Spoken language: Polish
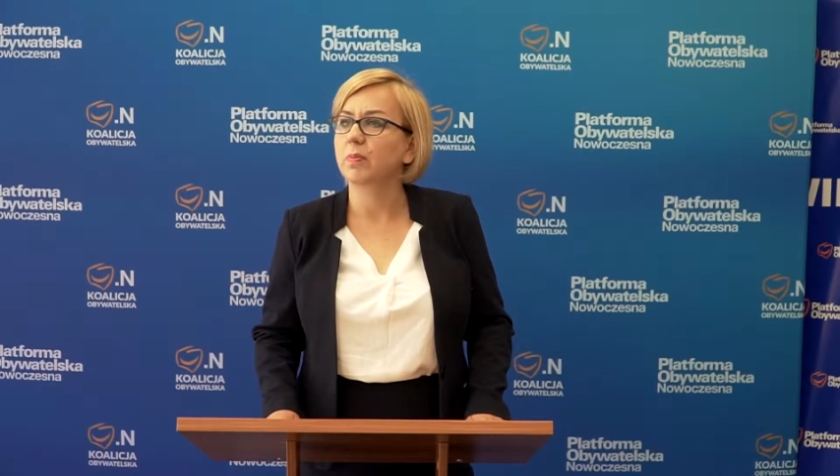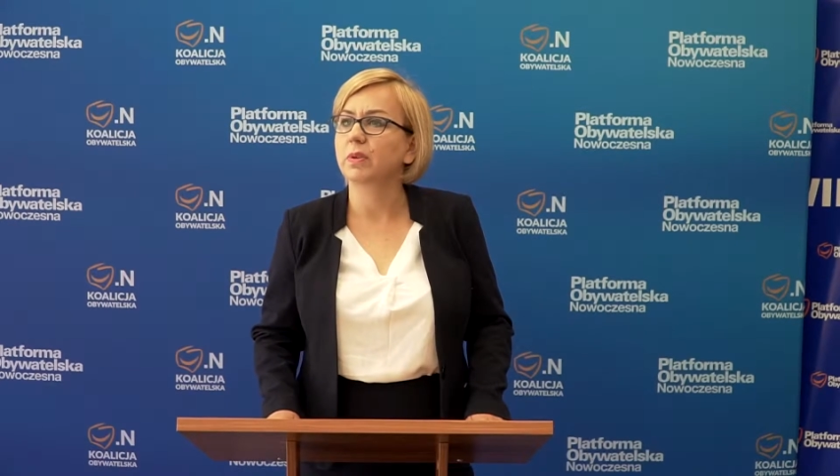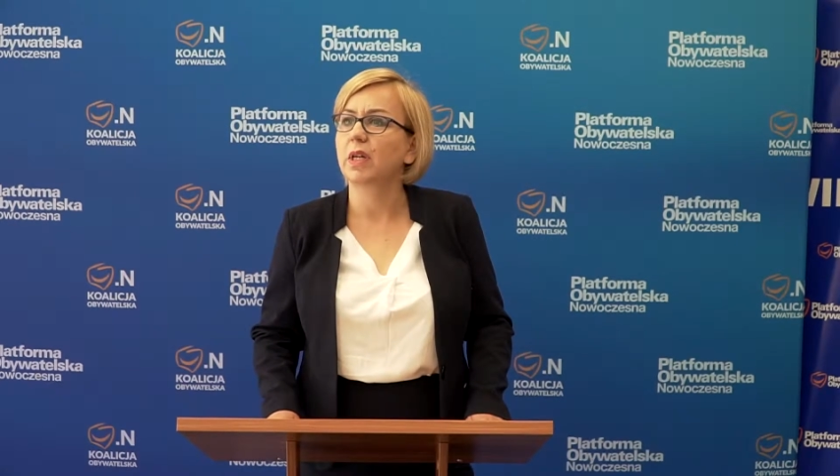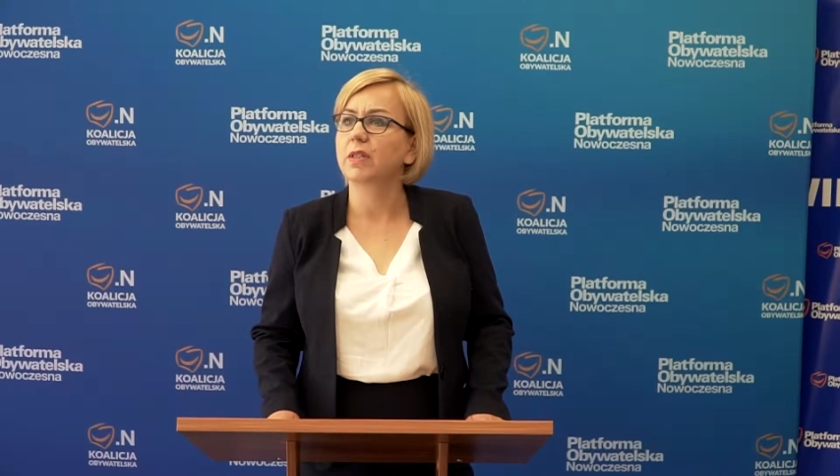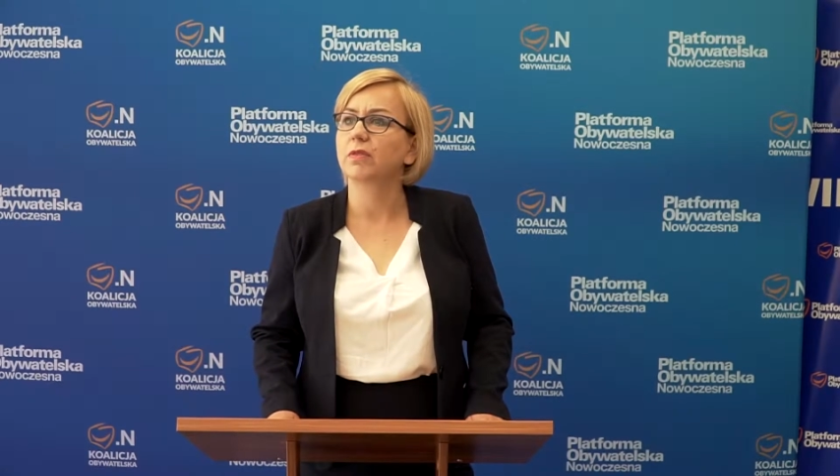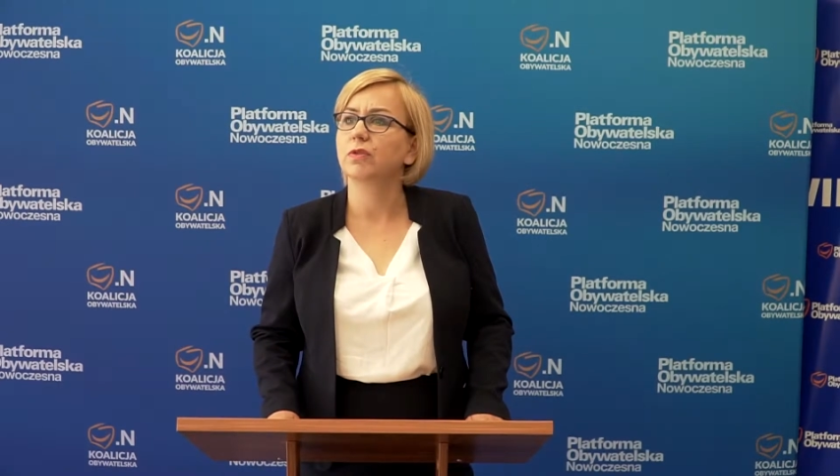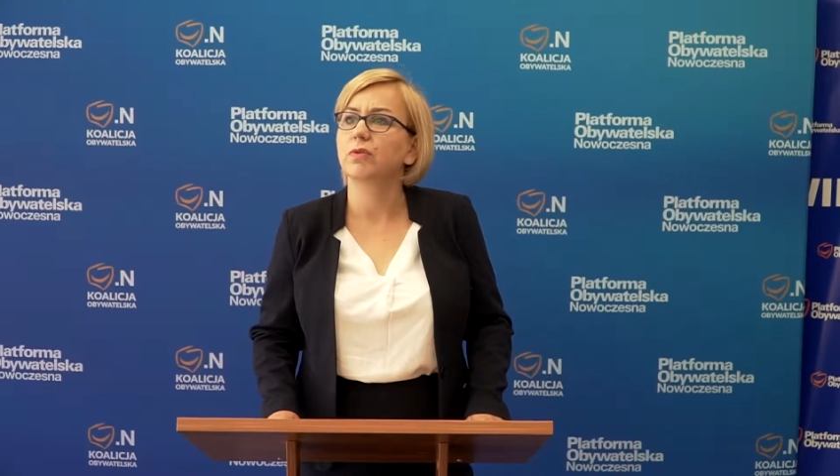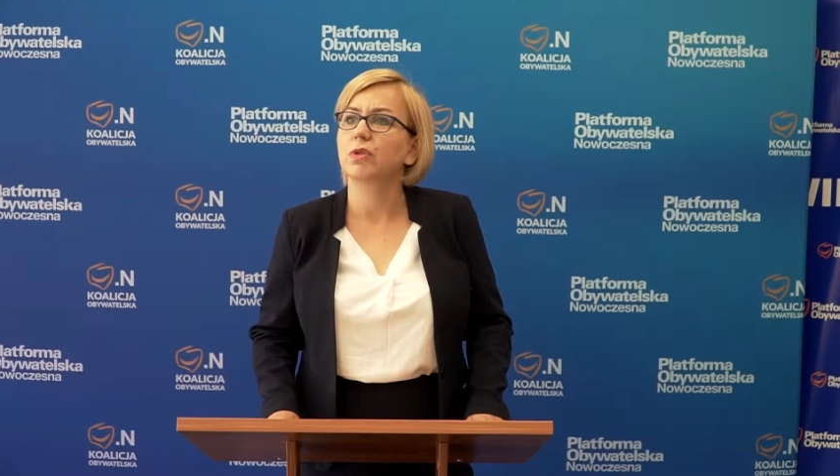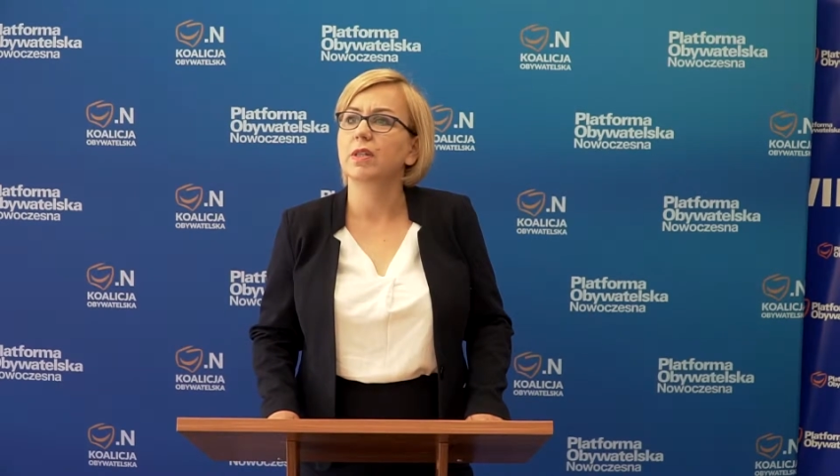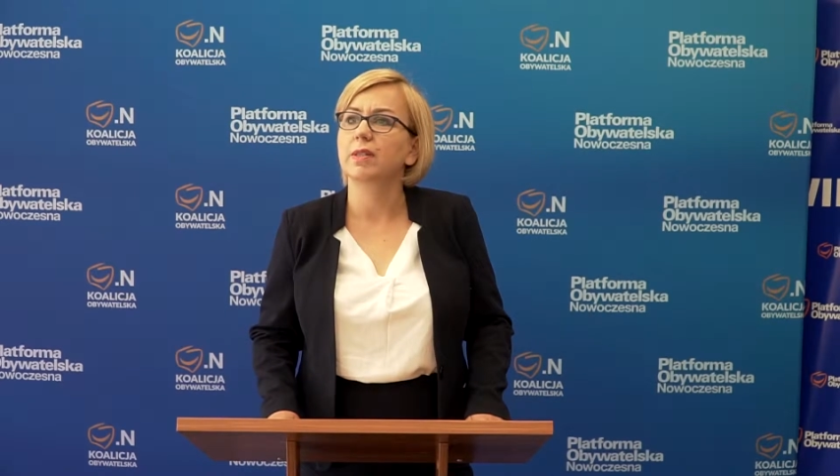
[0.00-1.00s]
spotkaniach
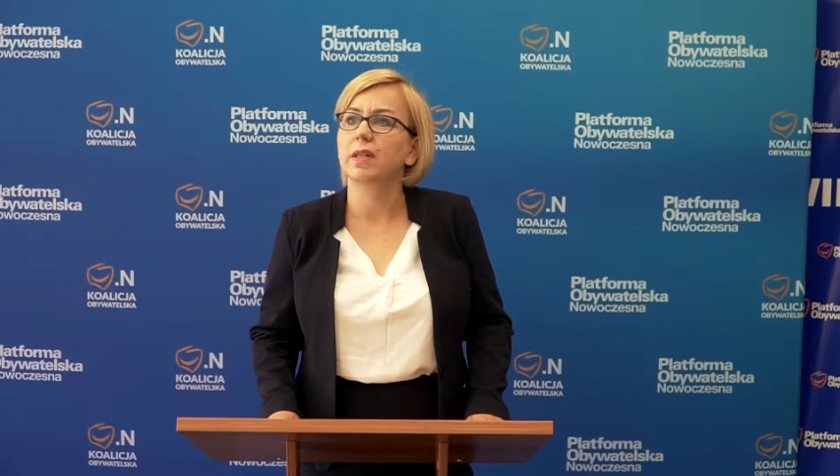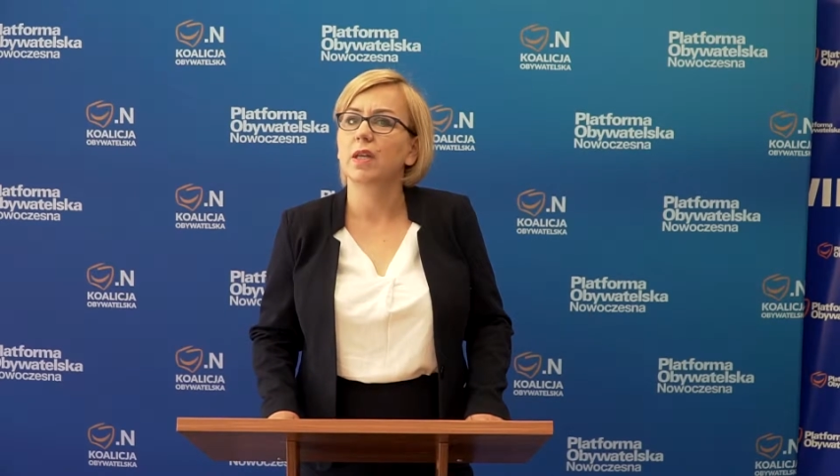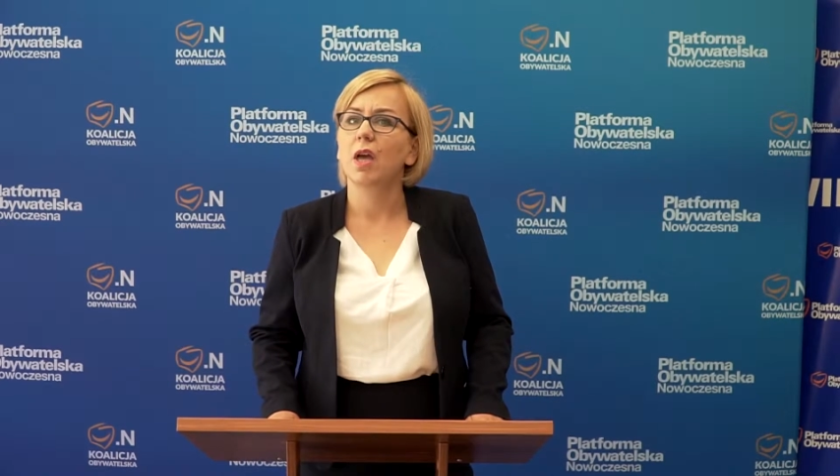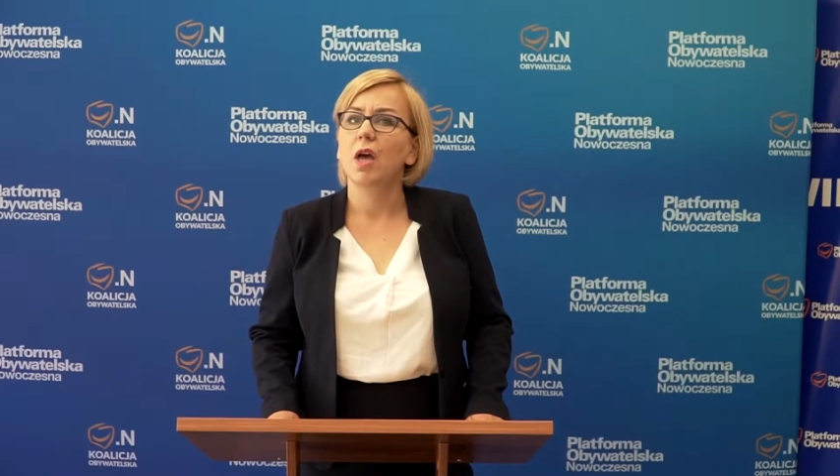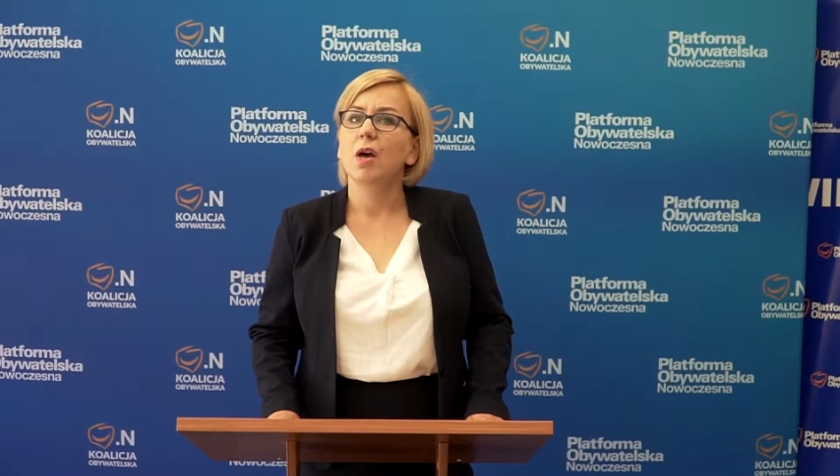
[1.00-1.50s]
nowoczesnej